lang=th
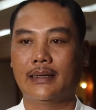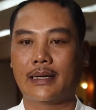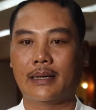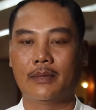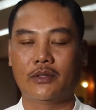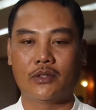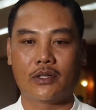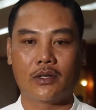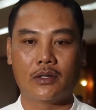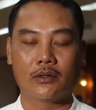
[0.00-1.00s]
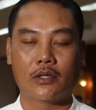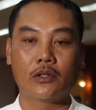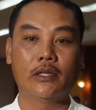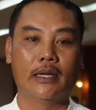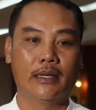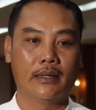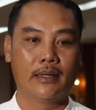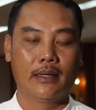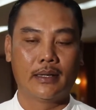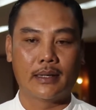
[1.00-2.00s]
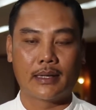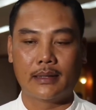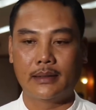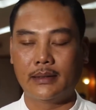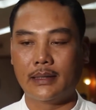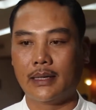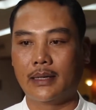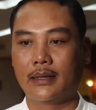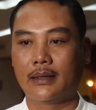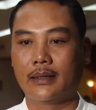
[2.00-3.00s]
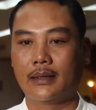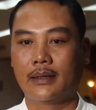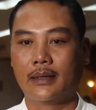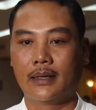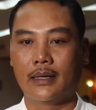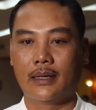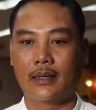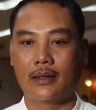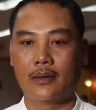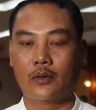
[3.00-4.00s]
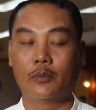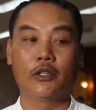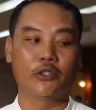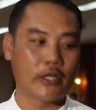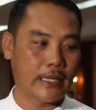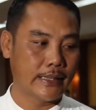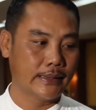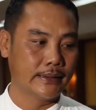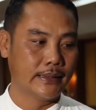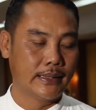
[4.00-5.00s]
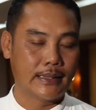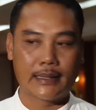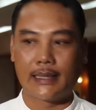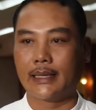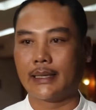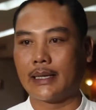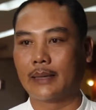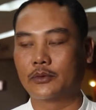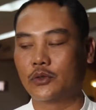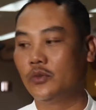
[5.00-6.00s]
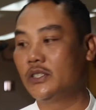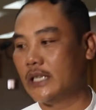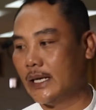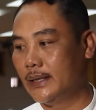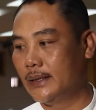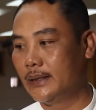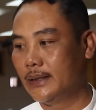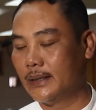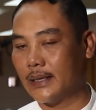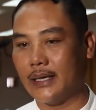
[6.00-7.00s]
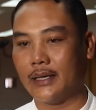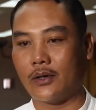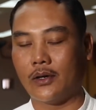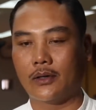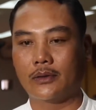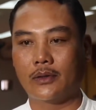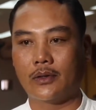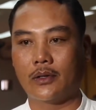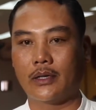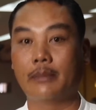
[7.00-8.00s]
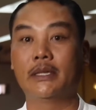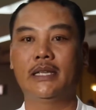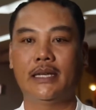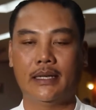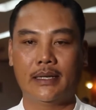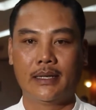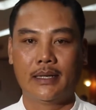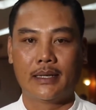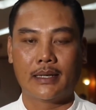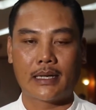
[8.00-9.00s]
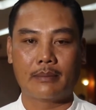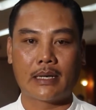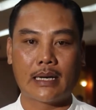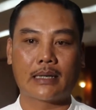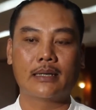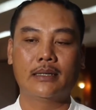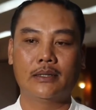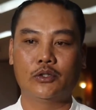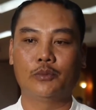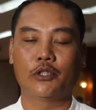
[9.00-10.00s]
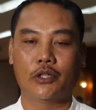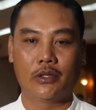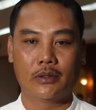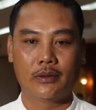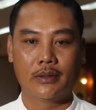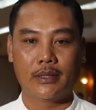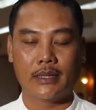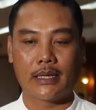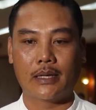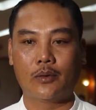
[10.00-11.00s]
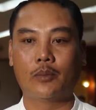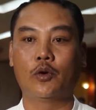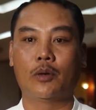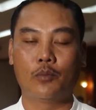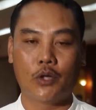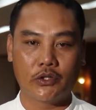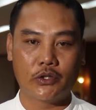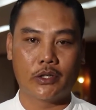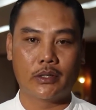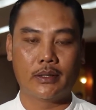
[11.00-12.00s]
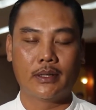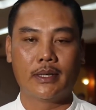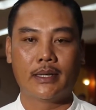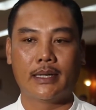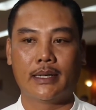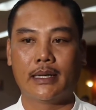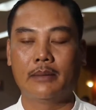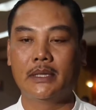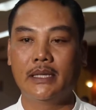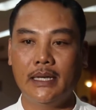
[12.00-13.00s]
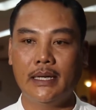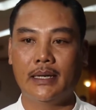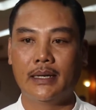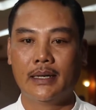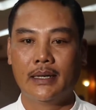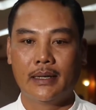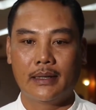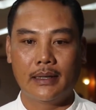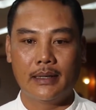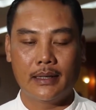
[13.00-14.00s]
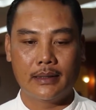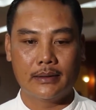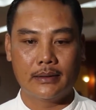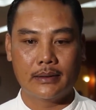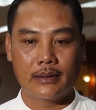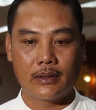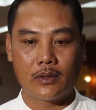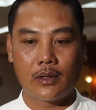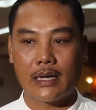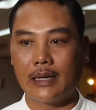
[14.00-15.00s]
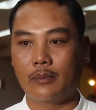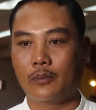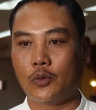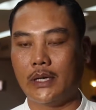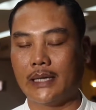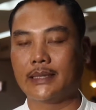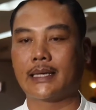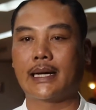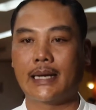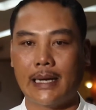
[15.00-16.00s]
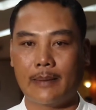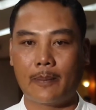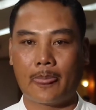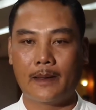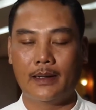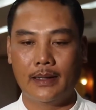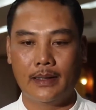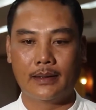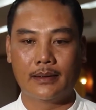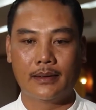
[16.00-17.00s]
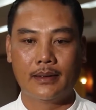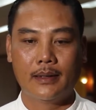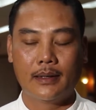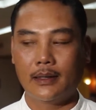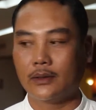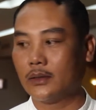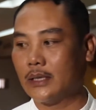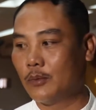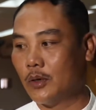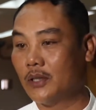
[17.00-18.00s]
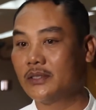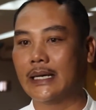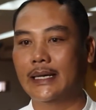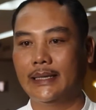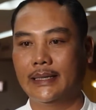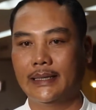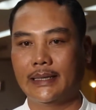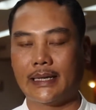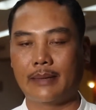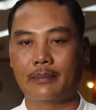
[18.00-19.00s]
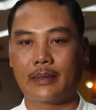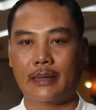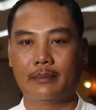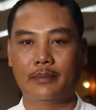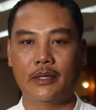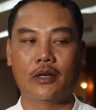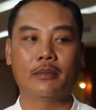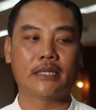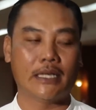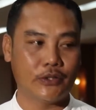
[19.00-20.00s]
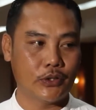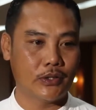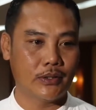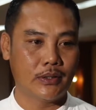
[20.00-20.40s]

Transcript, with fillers: นะครับในส่วนของท้องถิ่นนะครับที่จะร่วมด้วยช่วยกันนะครับกับศูนย์วิจัยนะครับของในพื้นที่นะครับหลักๆ ก็คือชุมชนนะครับรวบรวมมวลชนในพื้นที่ ในเรื่องของการบริหารจัดการน้ำหนึ่งเราต้องทำความเข้าใจนะครับกับพี่น้องประชาชน